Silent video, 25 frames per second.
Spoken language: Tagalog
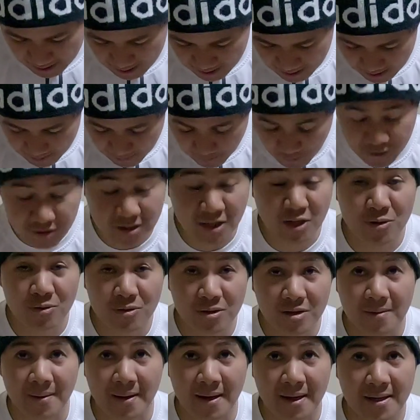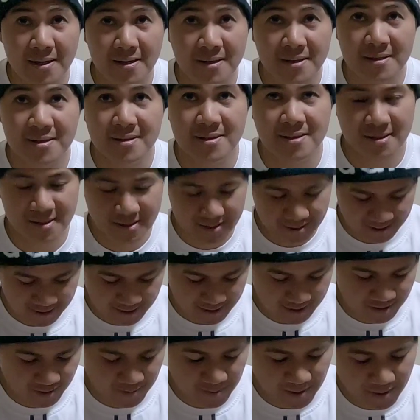Real. 14 to, di ba?
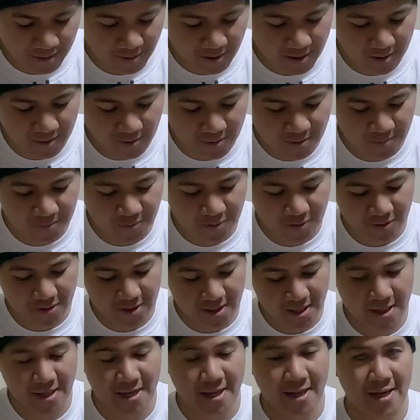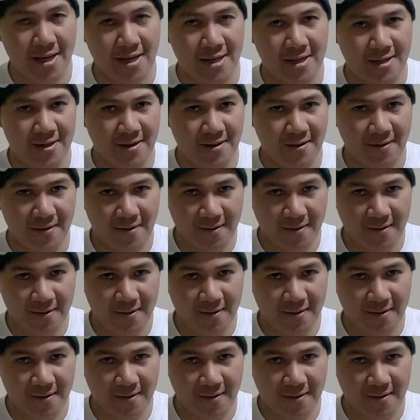Mm. So, meron akong 14. Ayan.